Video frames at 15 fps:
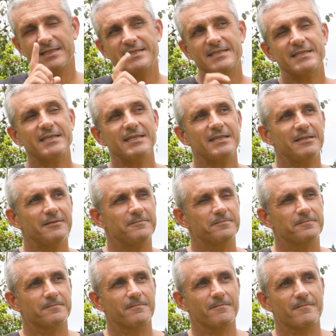Ici,
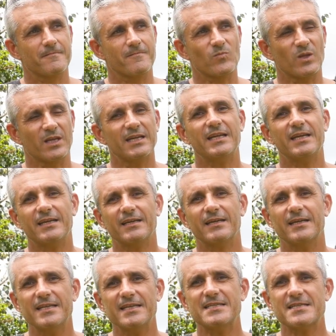il est
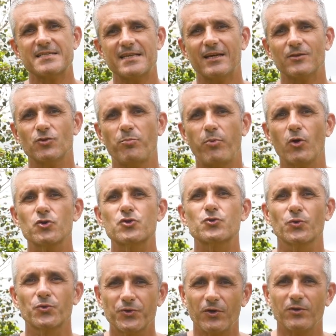nécessaire de prendre
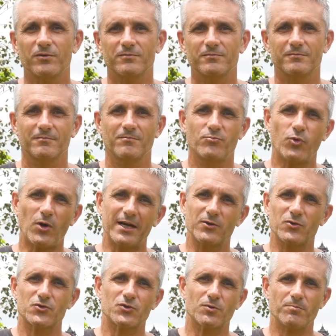son temps pour aller
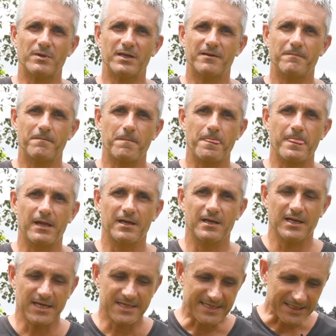au sommet.
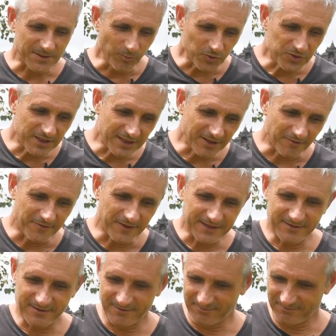Cette montée, en fait,
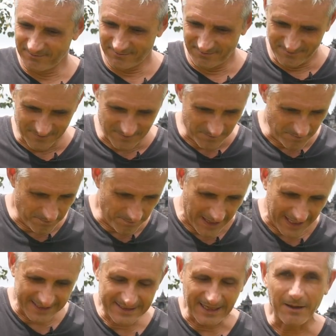
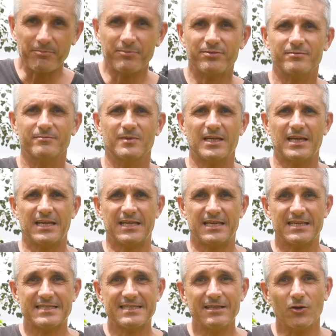par étapes, et
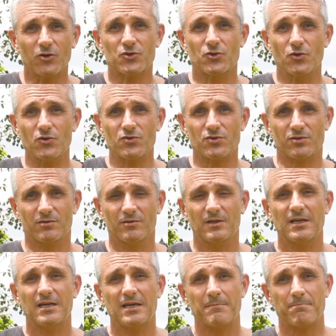silencieuse,
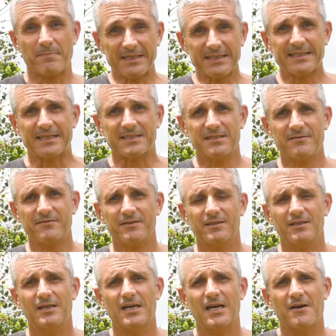méditative,
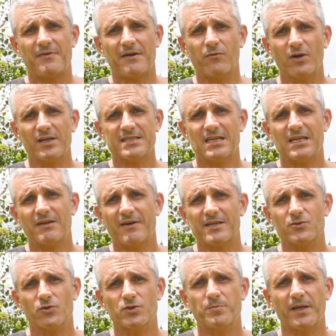favorise
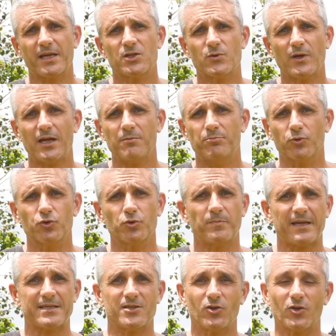l'élévation spirituelle pour toute
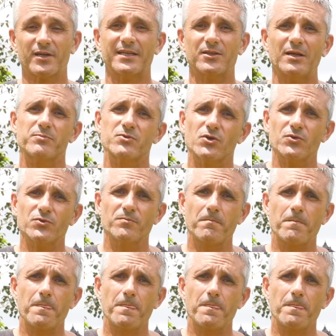personne en quête d'absolu.